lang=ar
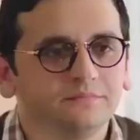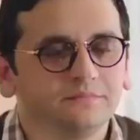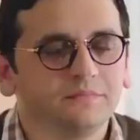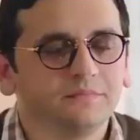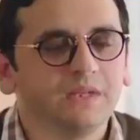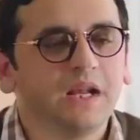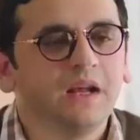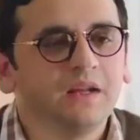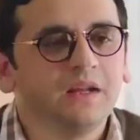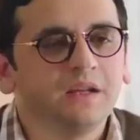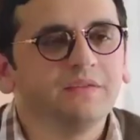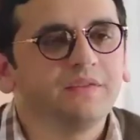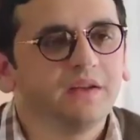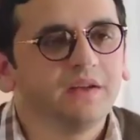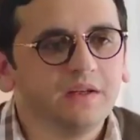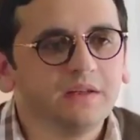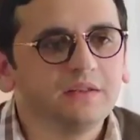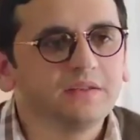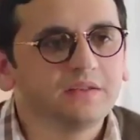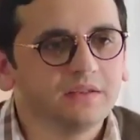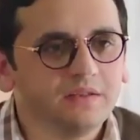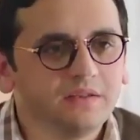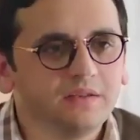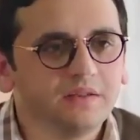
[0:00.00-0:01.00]
لا انا
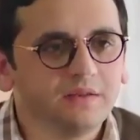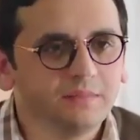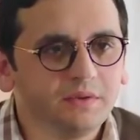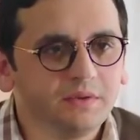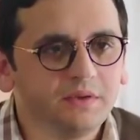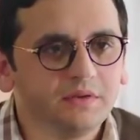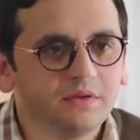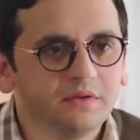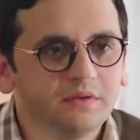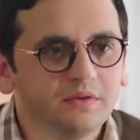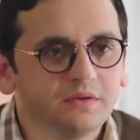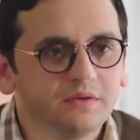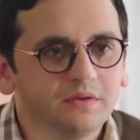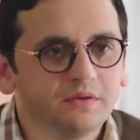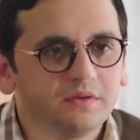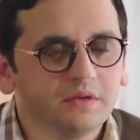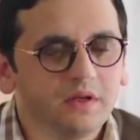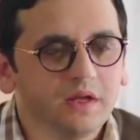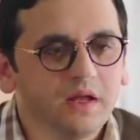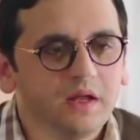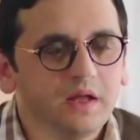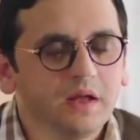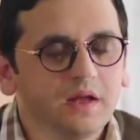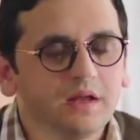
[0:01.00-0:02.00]
فعلا سني كبير
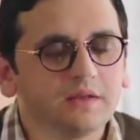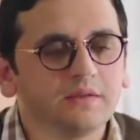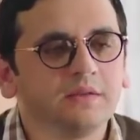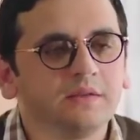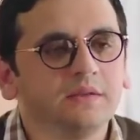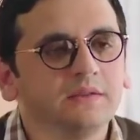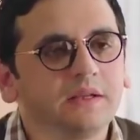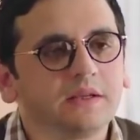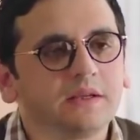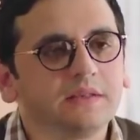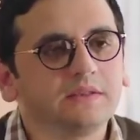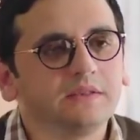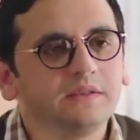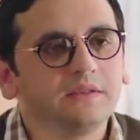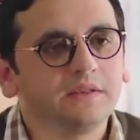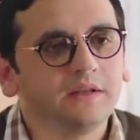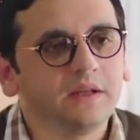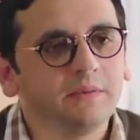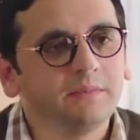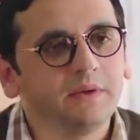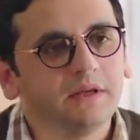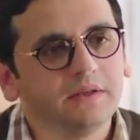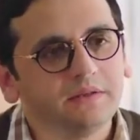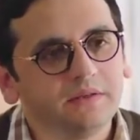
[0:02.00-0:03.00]
اصلا درست
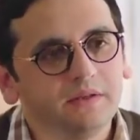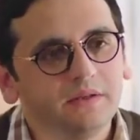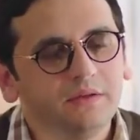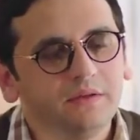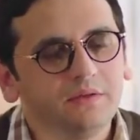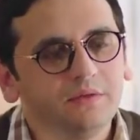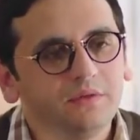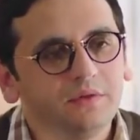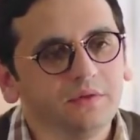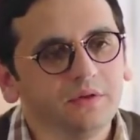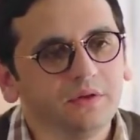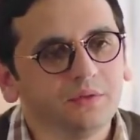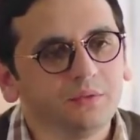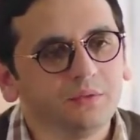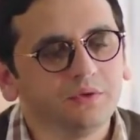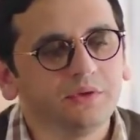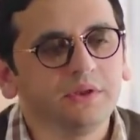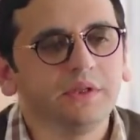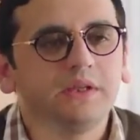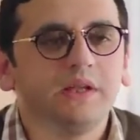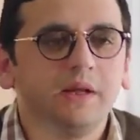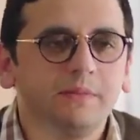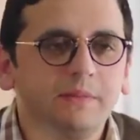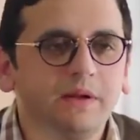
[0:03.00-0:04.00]
جامعتين
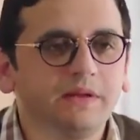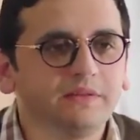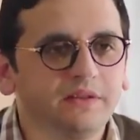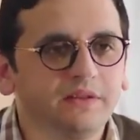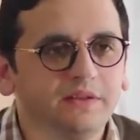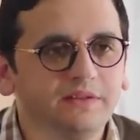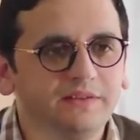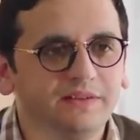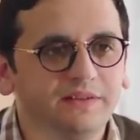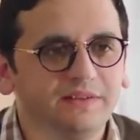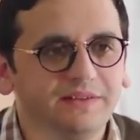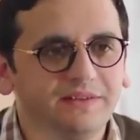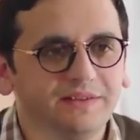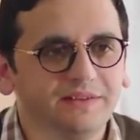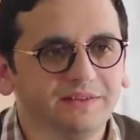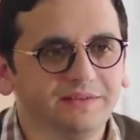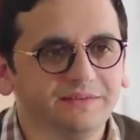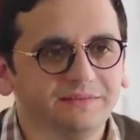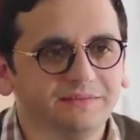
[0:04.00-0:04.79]
ودي الجامعه الثالثه ليا